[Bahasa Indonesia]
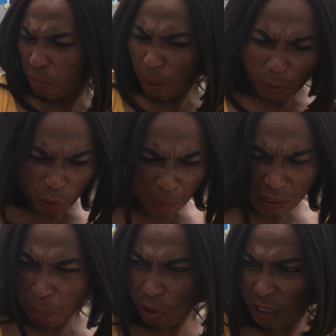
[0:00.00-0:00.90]
bikin aku
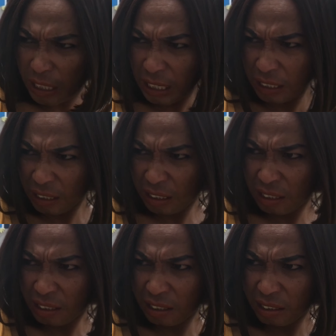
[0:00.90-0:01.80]
menyapu di sini.
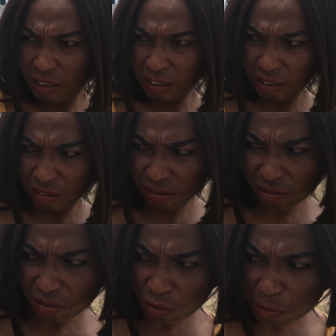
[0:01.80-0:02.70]

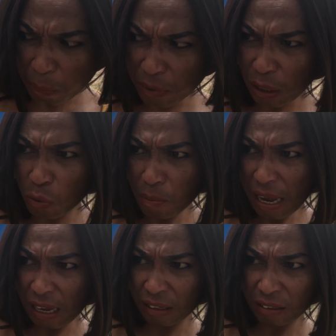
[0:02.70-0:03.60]
Mas mau pindah rumah?